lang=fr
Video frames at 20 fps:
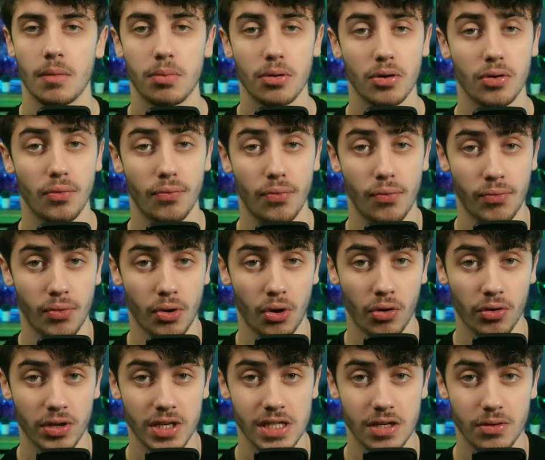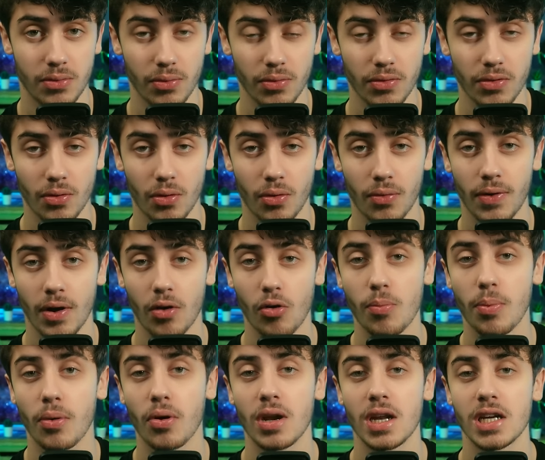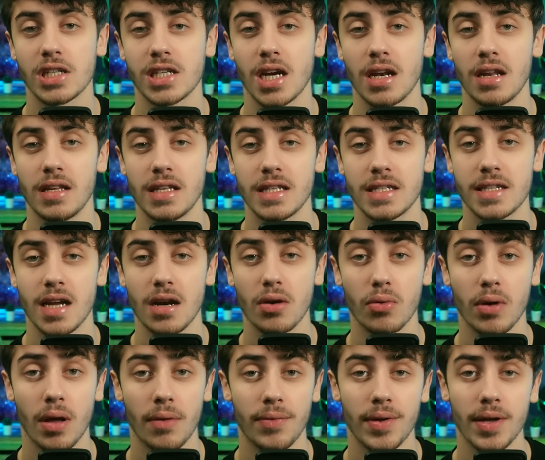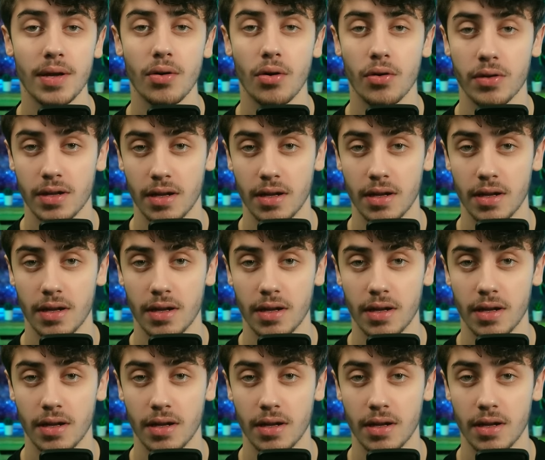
Pour que vous vous rendiez compte, on va reprendre l'échelle initiale qu'on avait en